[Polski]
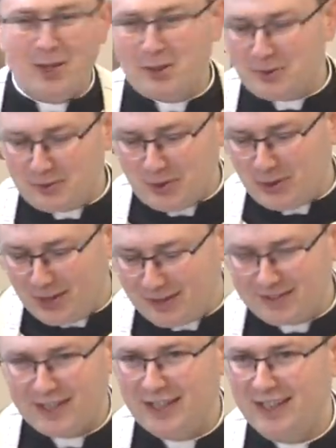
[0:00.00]
I to
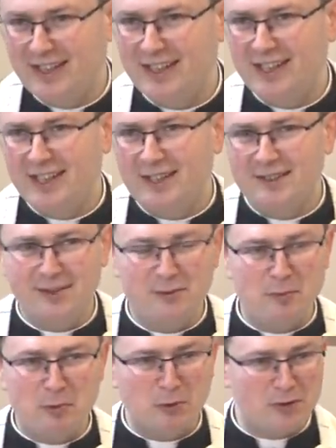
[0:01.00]
jest,
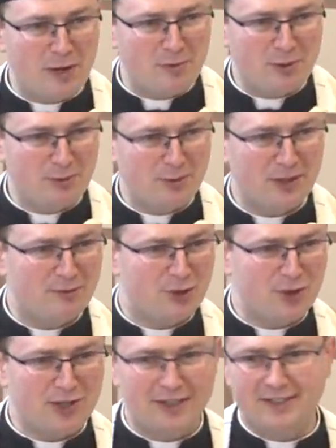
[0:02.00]
znowu, poruszamy się tutaj
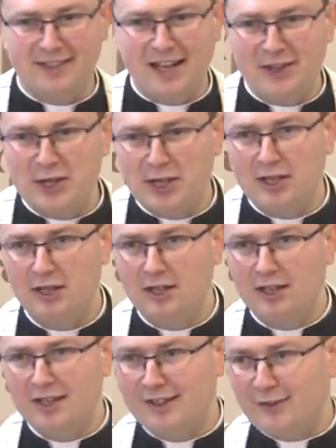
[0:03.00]
w rzeczach znanych
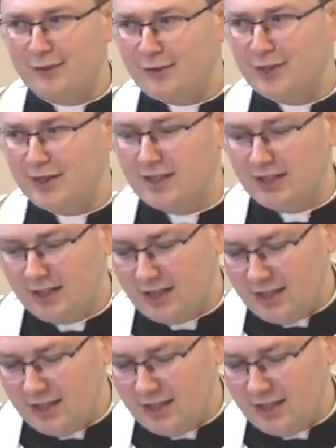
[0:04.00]
w